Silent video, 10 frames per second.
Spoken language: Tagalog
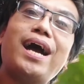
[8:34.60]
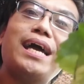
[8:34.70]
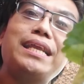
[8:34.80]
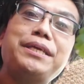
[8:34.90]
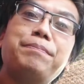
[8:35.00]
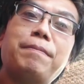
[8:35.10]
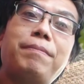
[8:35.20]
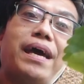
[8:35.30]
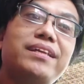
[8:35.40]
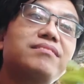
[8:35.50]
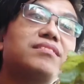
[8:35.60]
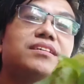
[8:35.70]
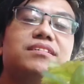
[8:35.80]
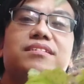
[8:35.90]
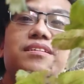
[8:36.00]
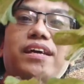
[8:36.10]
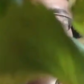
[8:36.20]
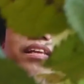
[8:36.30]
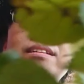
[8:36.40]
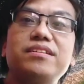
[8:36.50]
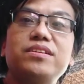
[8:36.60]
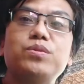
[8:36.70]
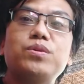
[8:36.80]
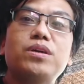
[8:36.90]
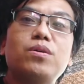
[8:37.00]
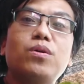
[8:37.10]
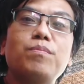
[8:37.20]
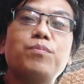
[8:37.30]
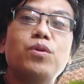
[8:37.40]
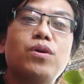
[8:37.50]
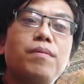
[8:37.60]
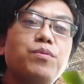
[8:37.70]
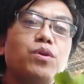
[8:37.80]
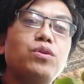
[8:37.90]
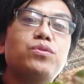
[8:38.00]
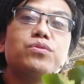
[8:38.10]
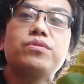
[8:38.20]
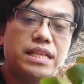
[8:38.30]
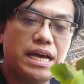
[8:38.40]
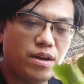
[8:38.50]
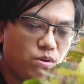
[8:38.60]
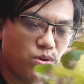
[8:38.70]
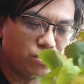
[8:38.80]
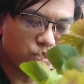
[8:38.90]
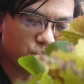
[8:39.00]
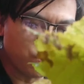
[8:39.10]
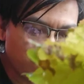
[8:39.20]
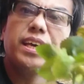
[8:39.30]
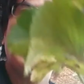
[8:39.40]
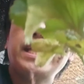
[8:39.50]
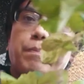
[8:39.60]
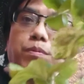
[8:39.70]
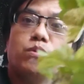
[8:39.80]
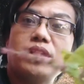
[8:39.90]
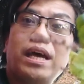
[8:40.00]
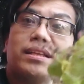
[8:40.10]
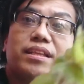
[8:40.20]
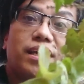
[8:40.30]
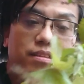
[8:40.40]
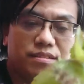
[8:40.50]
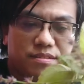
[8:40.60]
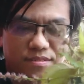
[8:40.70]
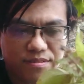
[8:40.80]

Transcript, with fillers: akalipa plant. Ayan, yung nagkakrumpol-crumple yung dahon. So, i-uproot natin